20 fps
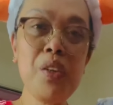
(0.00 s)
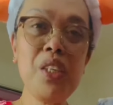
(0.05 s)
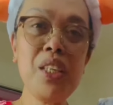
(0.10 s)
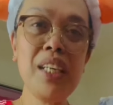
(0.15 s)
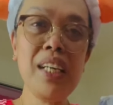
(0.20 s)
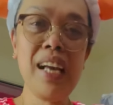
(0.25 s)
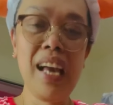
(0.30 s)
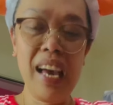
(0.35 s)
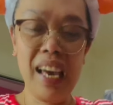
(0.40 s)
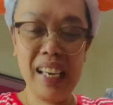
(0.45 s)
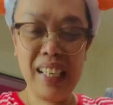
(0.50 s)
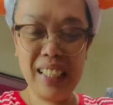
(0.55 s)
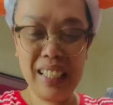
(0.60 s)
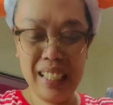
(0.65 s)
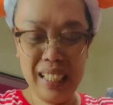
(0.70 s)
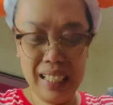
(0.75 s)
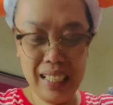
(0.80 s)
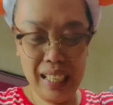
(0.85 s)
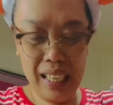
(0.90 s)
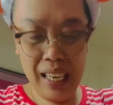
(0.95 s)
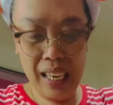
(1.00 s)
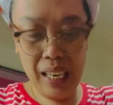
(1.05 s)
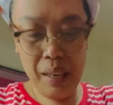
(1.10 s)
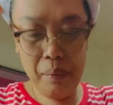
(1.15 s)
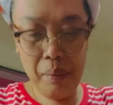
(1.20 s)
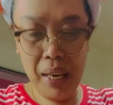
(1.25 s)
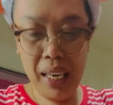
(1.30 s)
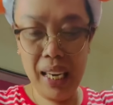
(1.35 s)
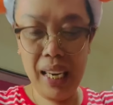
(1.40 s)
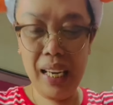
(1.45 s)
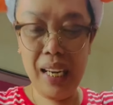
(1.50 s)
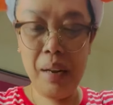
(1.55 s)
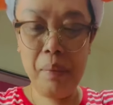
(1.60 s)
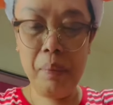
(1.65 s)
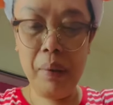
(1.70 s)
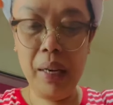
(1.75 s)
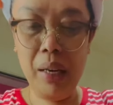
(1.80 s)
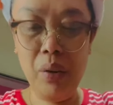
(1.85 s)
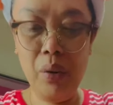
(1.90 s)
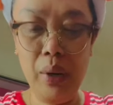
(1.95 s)
ko siya guys kasi mahirap
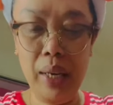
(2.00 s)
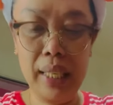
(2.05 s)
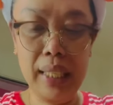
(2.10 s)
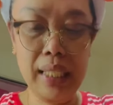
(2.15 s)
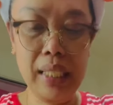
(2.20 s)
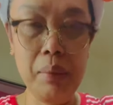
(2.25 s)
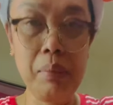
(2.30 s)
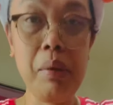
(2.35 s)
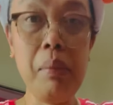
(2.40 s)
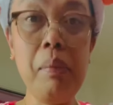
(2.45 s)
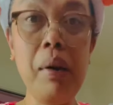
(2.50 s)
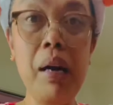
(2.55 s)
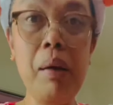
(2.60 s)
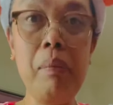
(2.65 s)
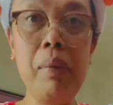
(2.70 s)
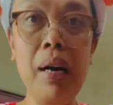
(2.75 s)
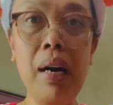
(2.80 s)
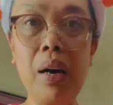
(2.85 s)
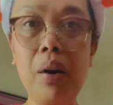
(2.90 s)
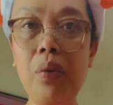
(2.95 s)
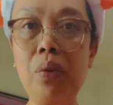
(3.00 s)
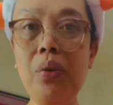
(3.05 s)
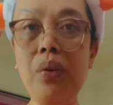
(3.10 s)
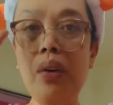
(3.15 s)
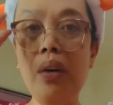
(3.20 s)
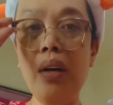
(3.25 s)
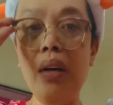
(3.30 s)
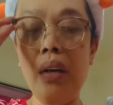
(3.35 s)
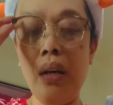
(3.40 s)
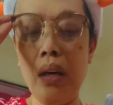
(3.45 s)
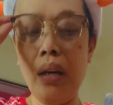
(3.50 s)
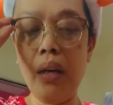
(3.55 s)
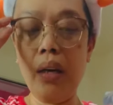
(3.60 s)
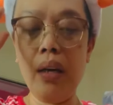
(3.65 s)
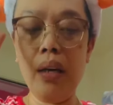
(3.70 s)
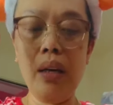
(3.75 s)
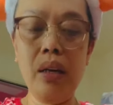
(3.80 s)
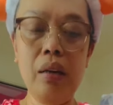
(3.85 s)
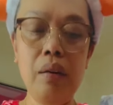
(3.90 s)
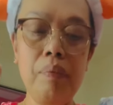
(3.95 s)
haluin sa mababaw.
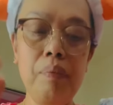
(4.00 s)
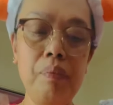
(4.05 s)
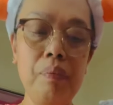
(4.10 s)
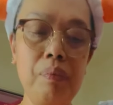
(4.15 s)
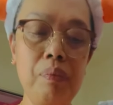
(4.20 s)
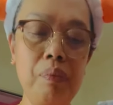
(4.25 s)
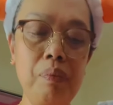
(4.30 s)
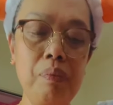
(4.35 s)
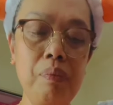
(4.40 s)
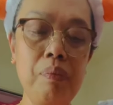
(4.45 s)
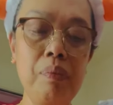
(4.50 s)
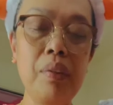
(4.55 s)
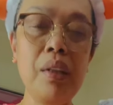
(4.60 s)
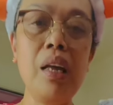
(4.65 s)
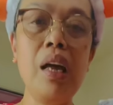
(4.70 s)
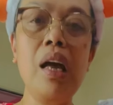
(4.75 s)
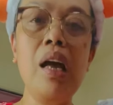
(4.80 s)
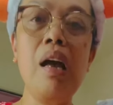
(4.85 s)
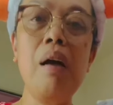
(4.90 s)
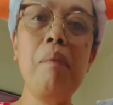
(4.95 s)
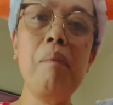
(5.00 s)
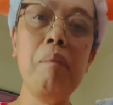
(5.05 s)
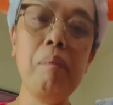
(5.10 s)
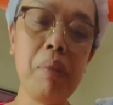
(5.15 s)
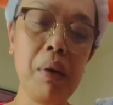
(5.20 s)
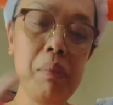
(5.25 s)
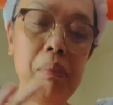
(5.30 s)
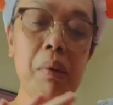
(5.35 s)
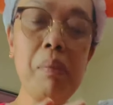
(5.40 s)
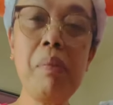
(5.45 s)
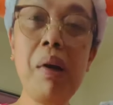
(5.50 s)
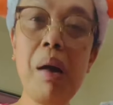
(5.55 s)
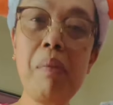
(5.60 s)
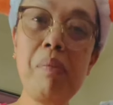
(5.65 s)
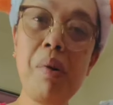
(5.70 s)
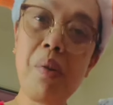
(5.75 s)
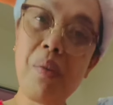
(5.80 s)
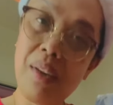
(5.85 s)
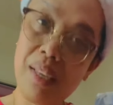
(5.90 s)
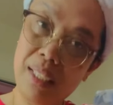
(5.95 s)
Uh, pag
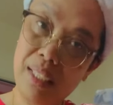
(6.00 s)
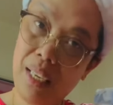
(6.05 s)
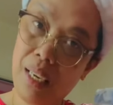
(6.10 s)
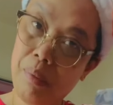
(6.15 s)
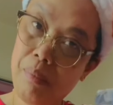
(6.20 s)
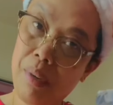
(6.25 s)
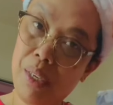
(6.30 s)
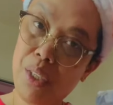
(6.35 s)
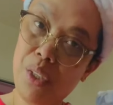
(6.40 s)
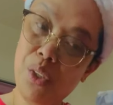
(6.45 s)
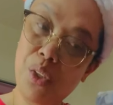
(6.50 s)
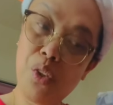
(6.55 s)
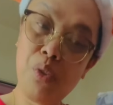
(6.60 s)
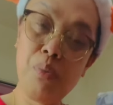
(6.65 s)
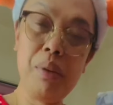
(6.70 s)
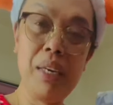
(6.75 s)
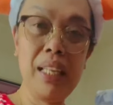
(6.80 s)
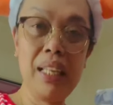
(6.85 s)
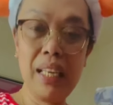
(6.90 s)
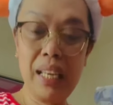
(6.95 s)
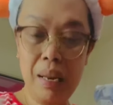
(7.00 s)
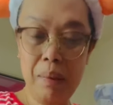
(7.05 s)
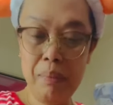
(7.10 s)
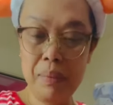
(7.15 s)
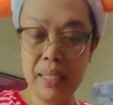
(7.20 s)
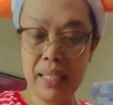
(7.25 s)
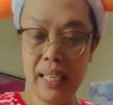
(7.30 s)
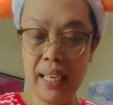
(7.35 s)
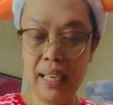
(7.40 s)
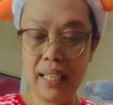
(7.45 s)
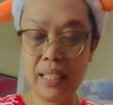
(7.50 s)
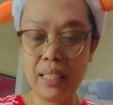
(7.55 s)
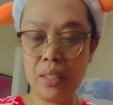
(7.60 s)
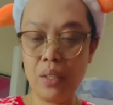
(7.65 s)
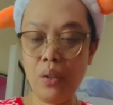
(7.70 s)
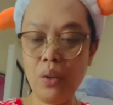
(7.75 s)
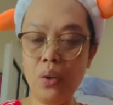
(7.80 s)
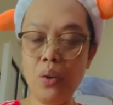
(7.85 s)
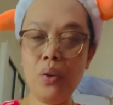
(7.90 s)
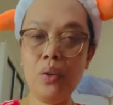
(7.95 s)
mababaw kasi medyo tumitilamsik.
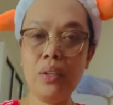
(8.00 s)
So,